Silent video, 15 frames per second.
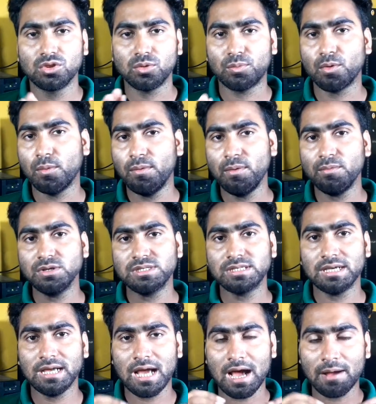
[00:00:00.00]
তো প্রবলেম
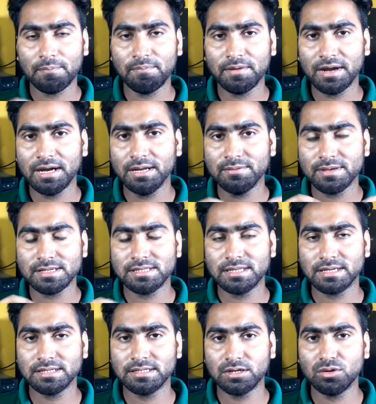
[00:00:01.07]
হচ্ছে আপনার ডিভাইস
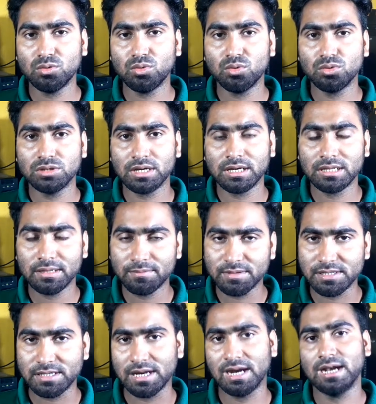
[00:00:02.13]
থেকে যেন কোনো জায়গাতে
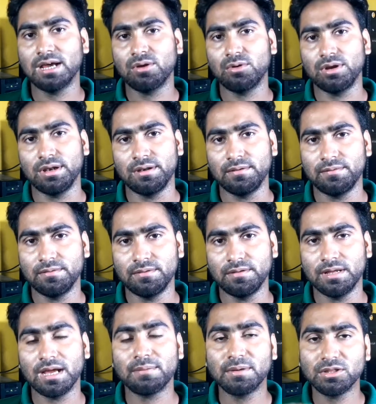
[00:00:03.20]
আপনি শেয়ার না করেন
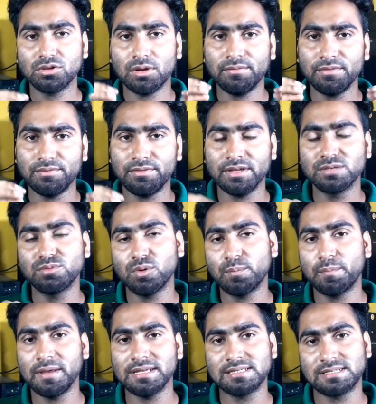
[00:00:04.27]
একমাত্র আপনি ফেসবুক
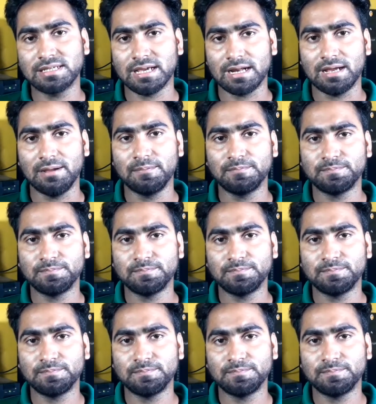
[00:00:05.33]
পেজ ছাড়া